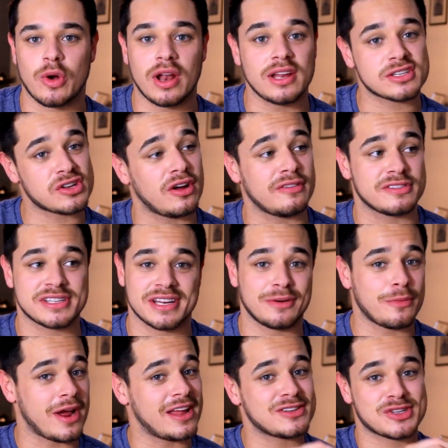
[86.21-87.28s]
olha só, você
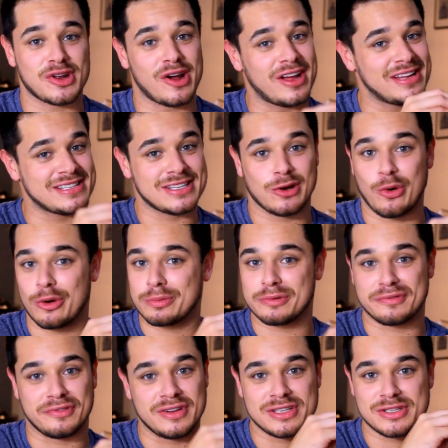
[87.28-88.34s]
não é só esse corpo
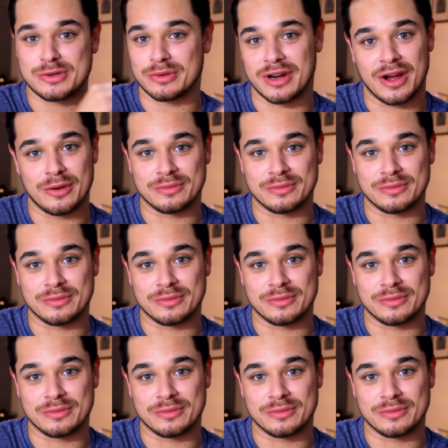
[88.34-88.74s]
físico, não,